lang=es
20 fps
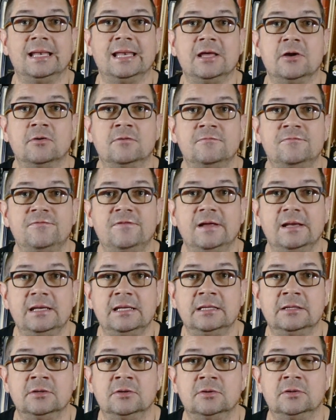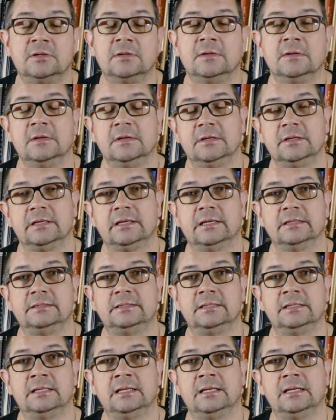león felino que
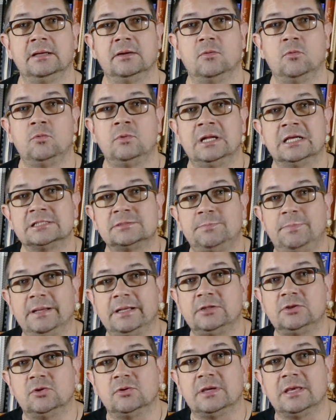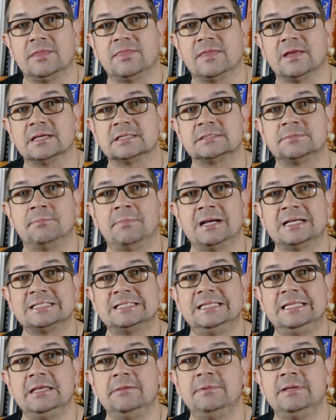tiene un aspecto quizás
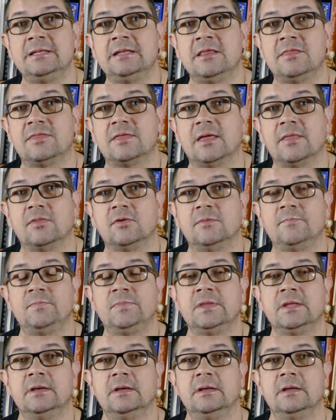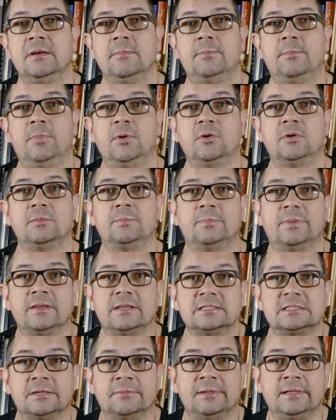más divinizado por
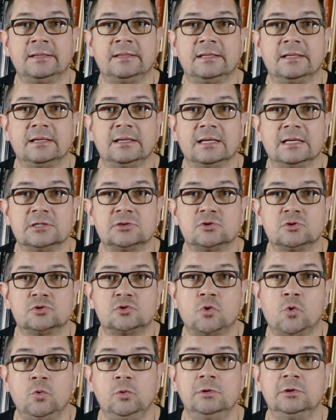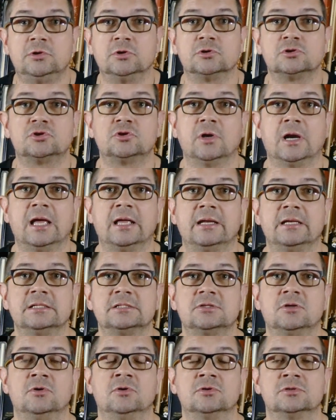precisamente esos cultos
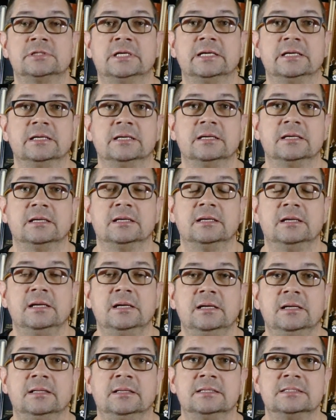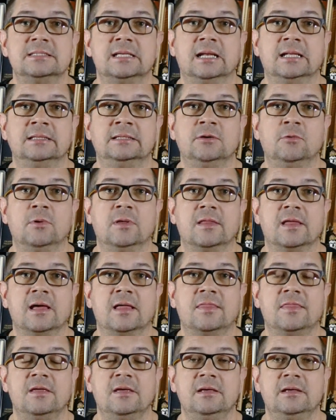solares con los que desde la
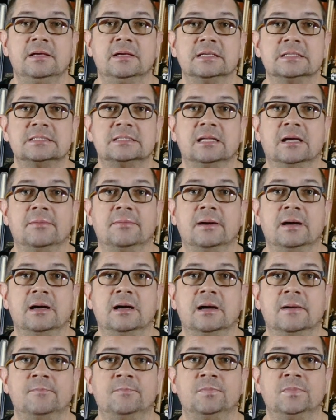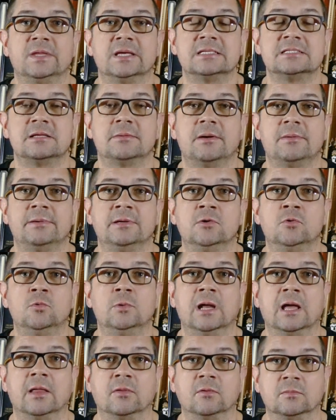antigüedad estaba, estaba
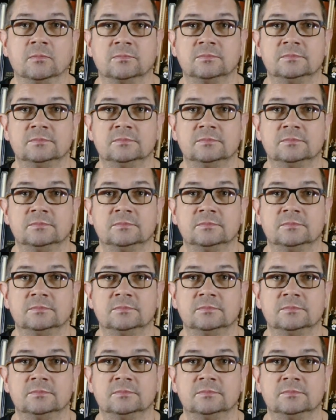vinculado.